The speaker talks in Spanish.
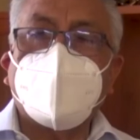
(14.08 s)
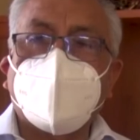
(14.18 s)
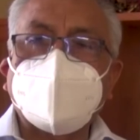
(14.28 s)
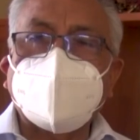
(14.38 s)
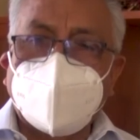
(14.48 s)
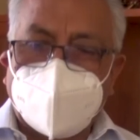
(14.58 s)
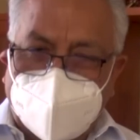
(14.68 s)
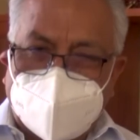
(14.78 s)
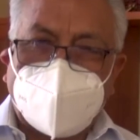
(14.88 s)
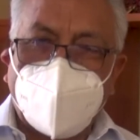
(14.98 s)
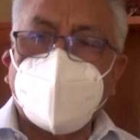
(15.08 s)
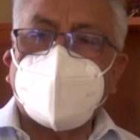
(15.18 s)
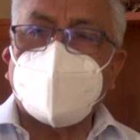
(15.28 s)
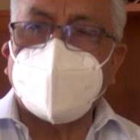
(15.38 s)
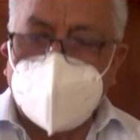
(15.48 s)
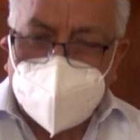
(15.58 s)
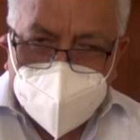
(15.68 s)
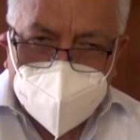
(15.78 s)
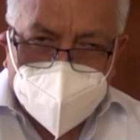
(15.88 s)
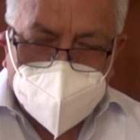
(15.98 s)
aprovechar esta
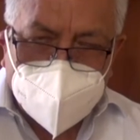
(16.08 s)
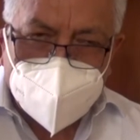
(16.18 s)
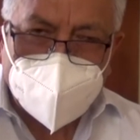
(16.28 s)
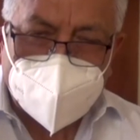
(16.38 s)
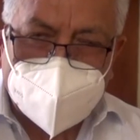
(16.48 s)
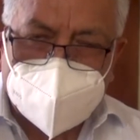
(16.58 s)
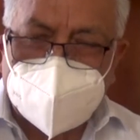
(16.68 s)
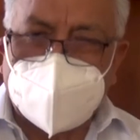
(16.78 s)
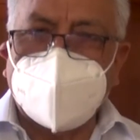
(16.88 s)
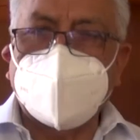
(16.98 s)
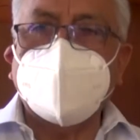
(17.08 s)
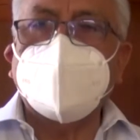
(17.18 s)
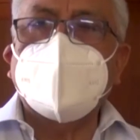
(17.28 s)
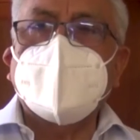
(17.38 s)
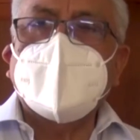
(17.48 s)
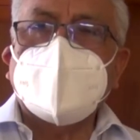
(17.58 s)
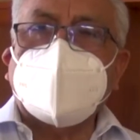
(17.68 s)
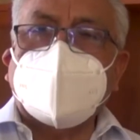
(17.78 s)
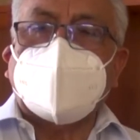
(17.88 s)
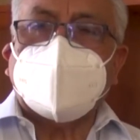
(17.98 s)
oportunidad para hacerle
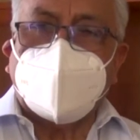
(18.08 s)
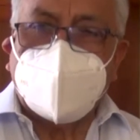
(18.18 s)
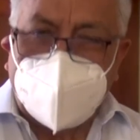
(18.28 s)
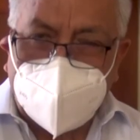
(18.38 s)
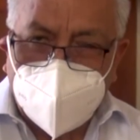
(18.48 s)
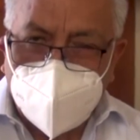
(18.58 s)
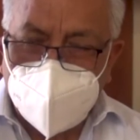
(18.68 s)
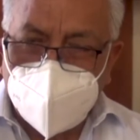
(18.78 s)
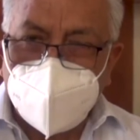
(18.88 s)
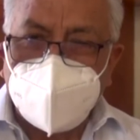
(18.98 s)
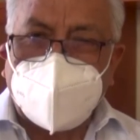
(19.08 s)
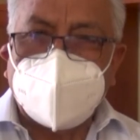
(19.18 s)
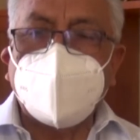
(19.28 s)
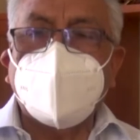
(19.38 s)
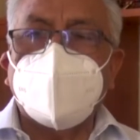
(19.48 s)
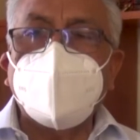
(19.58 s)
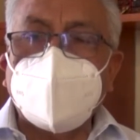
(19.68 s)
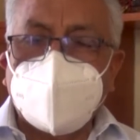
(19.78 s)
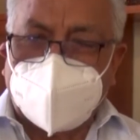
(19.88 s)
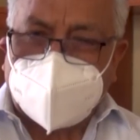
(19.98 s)
llegar también un pedido
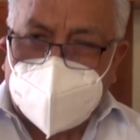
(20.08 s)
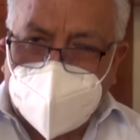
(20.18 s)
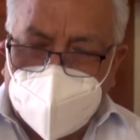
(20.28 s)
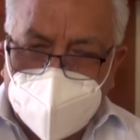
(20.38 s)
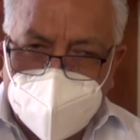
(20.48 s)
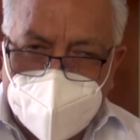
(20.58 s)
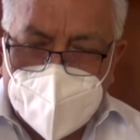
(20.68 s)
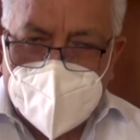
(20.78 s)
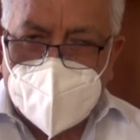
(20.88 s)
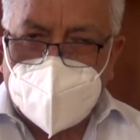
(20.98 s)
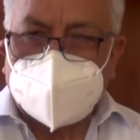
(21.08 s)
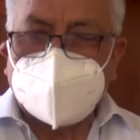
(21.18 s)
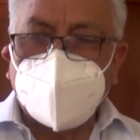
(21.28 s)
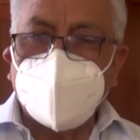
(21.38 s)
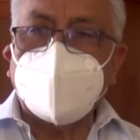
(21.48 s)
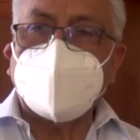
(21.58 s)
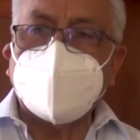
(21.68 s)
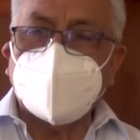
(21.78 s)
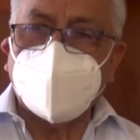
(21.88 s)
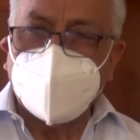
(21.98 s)
muy especial al señor
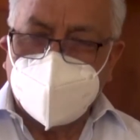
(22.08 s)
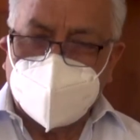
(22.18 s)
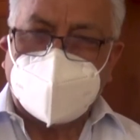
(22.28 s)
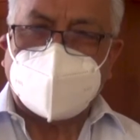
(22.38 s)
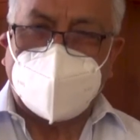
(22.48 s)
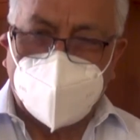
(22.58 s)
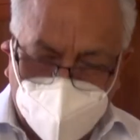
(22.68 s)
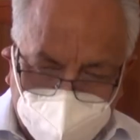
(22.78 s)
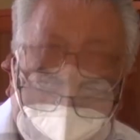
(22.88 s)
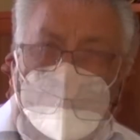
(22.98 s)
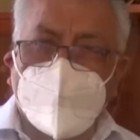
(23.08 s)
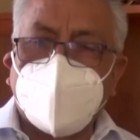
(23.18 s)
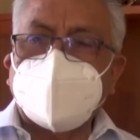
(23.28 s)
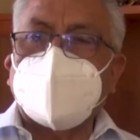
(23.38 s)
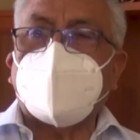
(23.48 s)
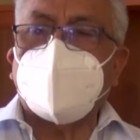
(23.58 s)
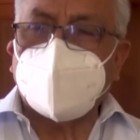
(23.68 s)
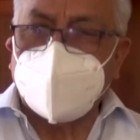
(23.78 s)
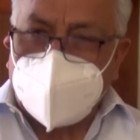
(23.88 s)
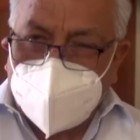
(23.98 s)
ministro de Salud. Como es de
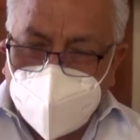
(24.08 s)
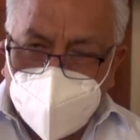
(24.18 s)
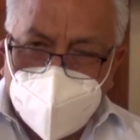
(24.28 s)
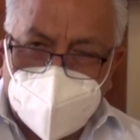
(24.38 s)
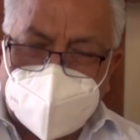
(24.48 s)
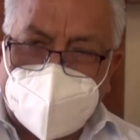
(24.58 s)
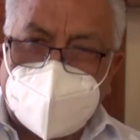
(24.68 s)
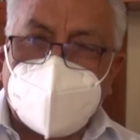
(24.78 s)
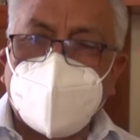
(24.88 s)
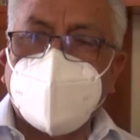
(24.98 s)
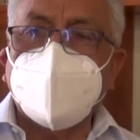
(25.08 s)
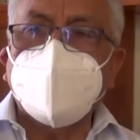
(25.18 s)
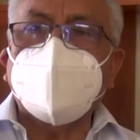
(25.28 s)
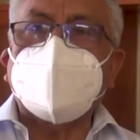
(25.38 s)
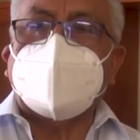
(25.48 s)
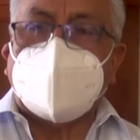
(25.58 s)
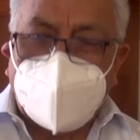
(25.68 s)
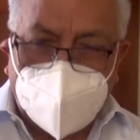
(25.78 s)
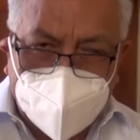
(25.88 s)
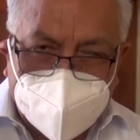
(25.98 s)
conocimiento, nuestra región
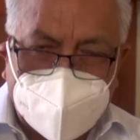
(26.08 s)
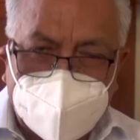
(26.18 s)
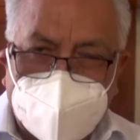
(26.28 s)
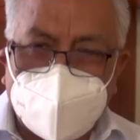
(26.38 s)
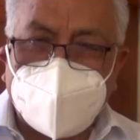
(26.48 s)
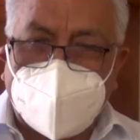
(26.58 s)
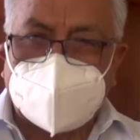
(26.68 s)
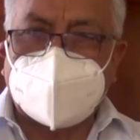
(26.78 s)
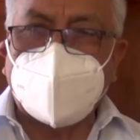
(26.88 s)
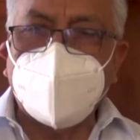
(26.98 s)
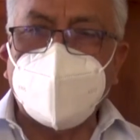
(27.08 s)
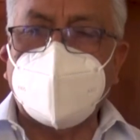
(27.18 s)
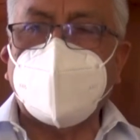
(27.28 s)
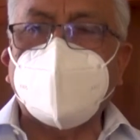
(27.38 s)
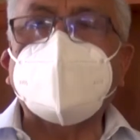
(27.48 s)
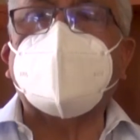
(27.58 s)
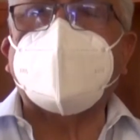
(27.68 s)
Lima tiene más de un millón de